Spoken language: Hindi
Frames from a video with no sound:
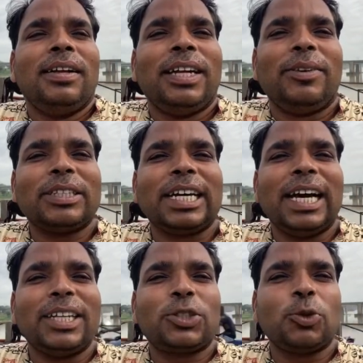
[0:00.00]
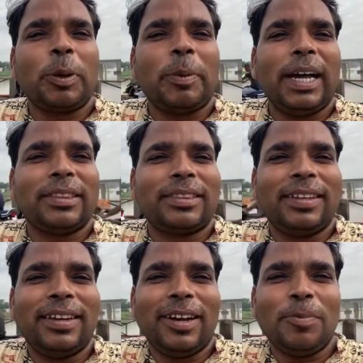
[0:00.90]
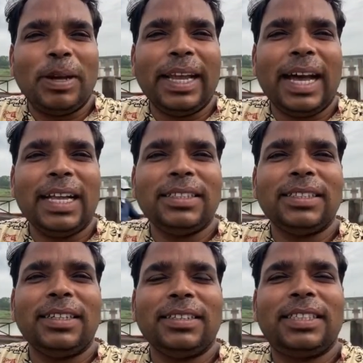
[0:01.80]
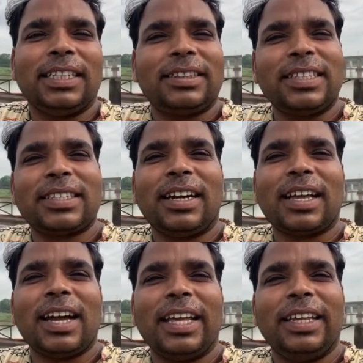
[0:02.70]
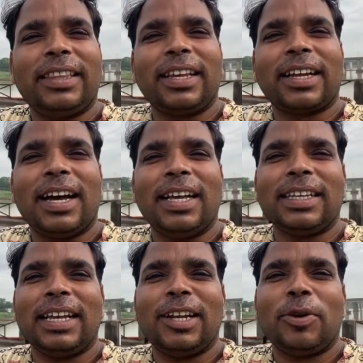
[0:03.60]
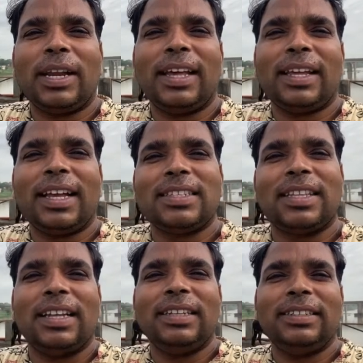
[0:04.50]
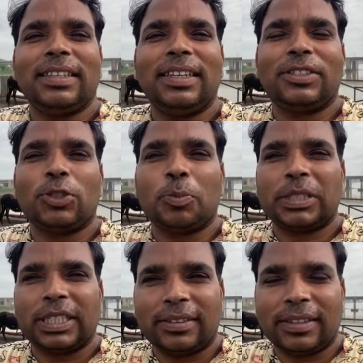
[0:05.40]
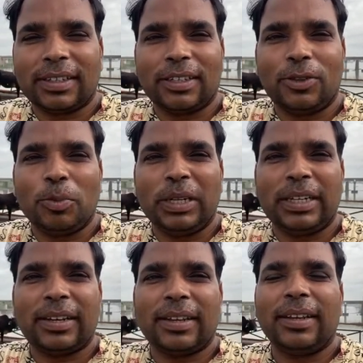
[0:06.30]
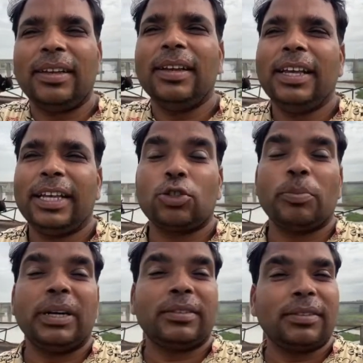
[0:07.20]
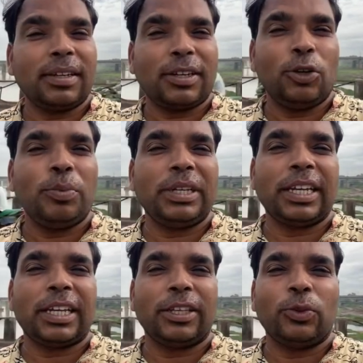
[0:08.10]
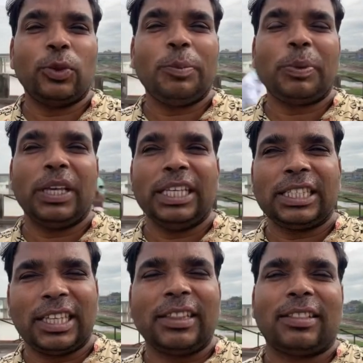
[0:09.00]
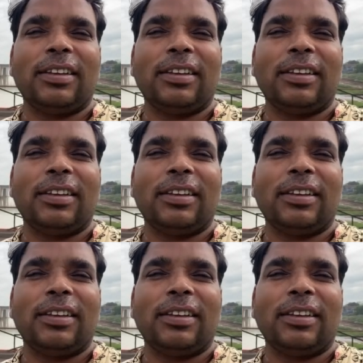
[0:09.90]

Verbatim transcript: नमस्कार सुप्रभात हम हैं आज छत्तीसगढ़ का हृदय कहा जाने वाला राजधानी से 175 किलोमीटर के एक किलोमीटर की दूरी पर स्थित